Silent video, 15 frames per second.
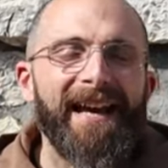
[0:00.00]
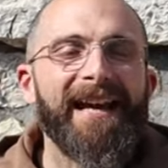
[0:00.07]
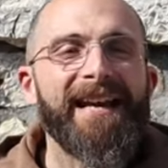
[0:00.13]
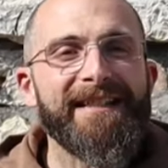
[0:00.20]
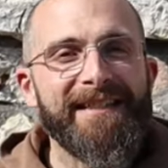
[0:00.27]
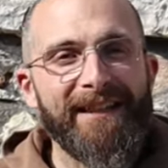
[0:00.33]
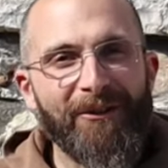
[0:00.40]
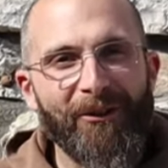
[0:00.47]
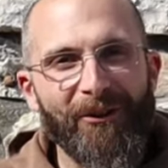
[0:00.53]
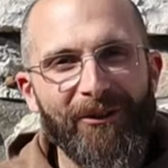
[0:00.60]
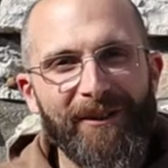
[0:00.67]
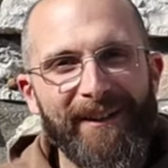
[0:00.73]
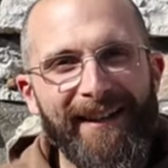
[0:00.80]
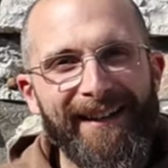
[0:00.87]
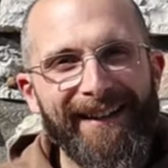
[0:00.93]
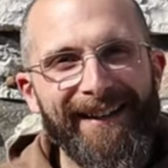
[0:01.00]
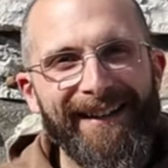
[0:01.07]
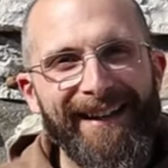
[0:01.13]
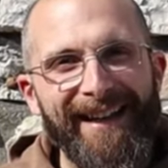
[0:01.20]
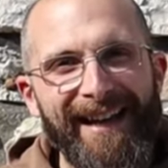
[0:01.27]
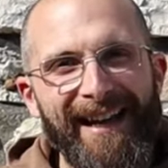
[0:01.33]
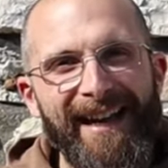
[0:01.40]
E la seconda
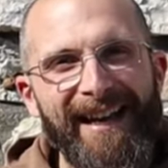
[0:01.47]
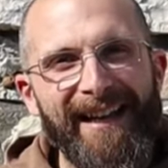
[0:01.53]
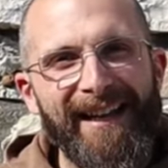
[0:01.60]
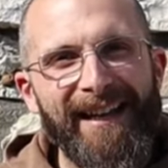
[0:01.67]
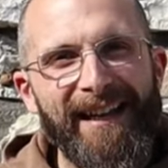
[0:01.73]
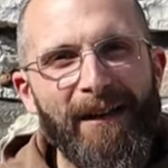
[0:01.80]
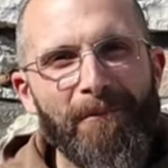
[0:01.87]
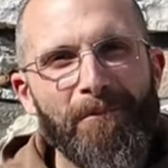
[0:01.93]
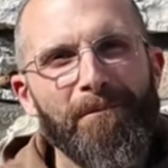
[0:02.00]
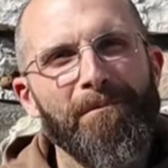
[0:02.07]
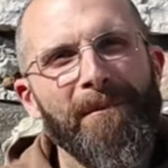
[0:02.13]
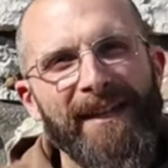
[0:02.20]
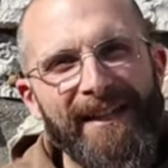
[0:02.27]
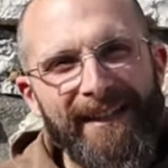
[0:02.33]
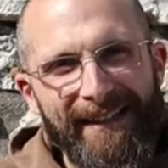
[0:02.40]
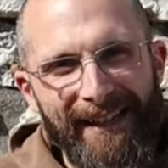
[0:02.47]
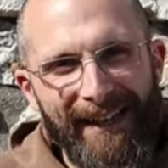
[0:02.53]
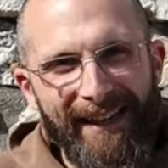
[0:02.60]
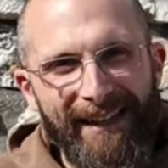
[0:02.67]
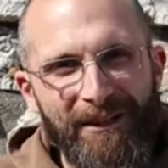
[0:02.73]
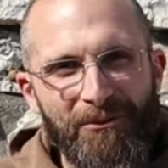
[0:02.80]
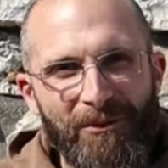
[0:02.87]
è che
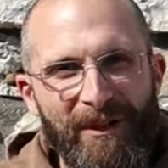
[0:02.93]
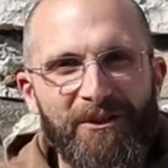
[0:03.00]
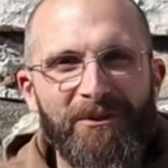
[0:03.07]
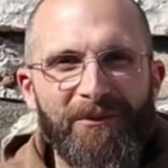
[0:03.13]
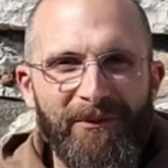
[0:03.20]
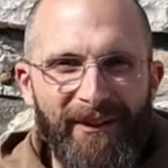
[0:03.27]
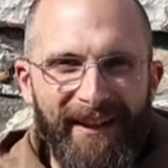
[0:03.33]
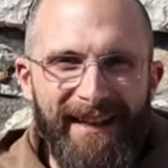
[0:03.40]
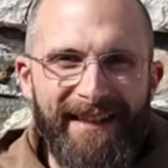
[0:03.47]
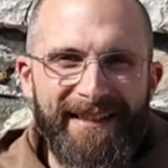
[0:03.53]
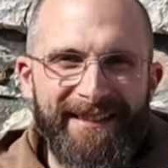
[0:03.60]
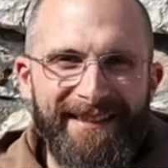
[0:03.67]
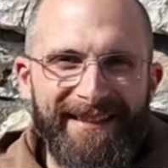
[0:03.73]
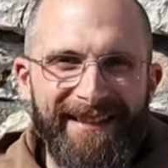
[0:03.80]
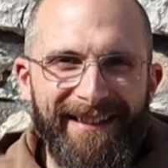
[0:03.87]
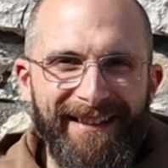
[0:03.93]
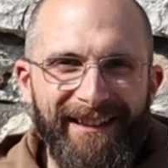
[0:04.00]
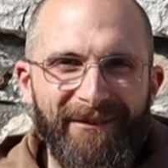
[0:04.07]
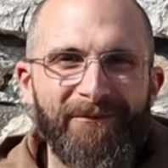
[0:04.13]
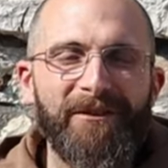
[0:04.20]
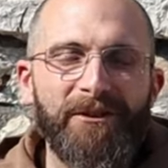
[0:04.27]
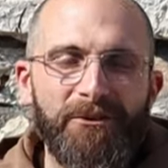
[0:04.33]
meditare sulla
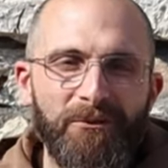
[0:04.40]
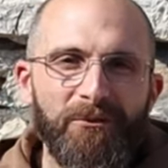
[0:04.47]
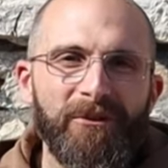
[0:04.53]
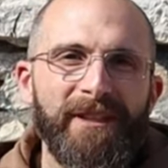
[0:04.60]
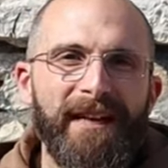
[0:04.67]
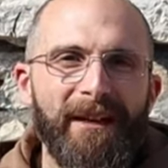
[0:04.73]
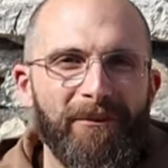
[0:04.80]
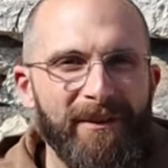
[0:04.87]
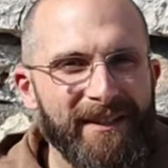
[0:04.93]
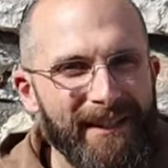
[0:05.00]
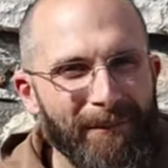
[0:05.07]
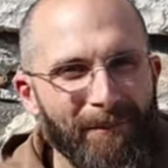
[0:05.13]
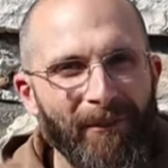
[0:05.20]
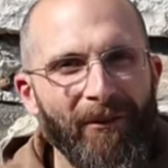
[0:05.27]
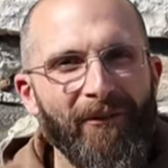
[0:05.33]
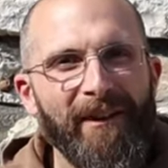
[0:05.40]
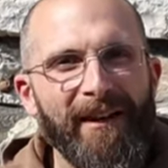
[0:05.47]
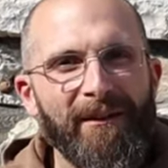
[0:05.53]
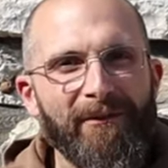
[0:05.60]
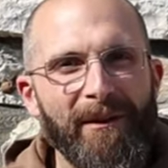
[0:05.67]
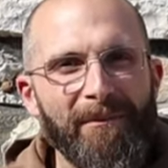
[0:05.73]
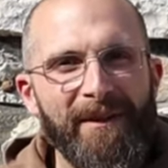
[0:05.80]
sofferenza vissuta da questa
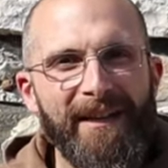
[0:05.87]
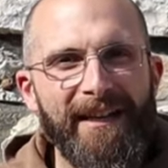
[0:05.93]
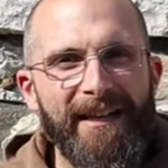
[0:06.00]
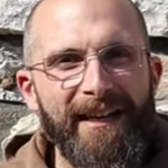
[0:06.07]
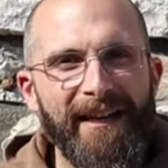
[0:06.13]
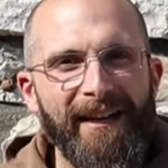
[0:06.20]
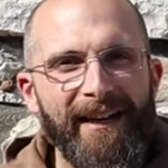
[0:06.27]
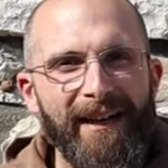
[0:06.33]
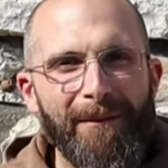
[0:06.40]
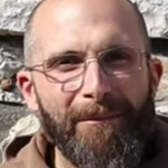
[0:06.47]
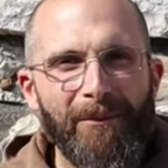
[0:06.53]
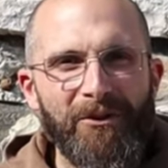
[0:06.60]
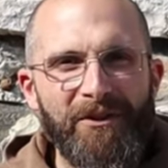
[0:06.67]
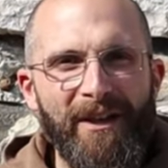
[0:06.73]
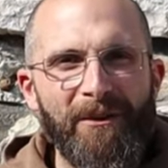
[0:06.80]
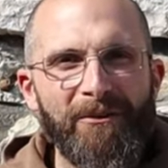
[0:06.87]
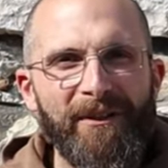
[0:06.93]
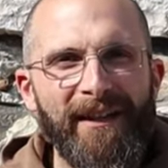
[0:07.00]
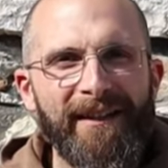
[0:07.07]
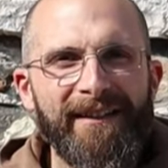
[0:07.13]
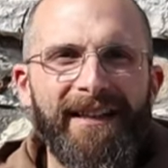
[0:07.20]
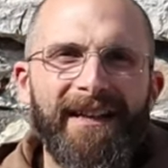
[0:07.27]
povera famiglia possa
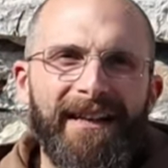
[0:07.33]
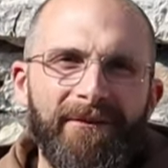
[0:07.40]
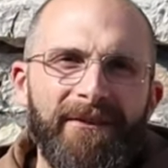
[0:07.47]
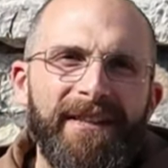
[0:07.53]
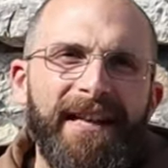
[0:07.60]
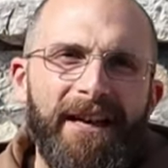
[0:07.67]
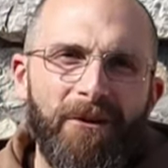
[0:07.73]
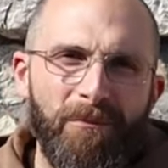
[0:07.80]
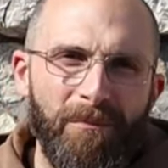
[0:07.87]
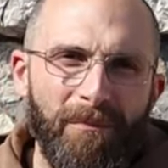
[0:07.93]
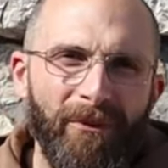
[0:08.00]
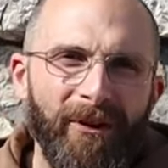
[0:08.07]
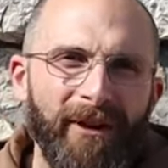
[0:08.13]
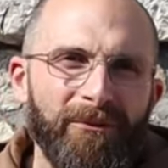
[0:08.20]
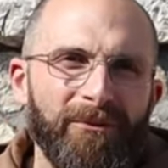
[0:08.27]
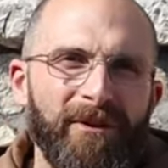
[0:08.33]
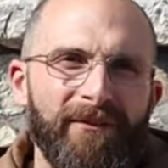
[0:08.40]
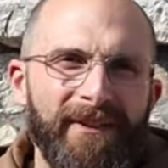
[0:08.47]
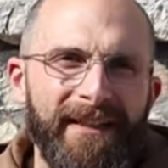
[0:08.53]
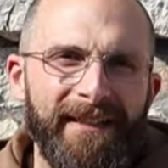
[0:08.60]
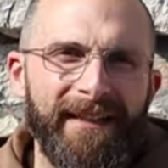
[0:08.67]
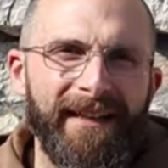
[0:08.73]
aiutarti a rivedere un po' la tua
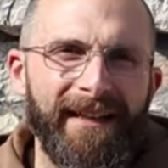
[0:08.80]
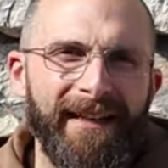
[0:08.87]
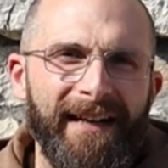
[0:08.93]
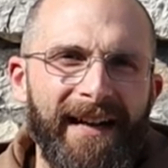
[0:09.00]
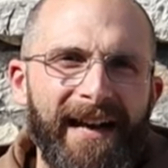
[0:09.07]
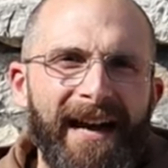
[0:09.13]
vita,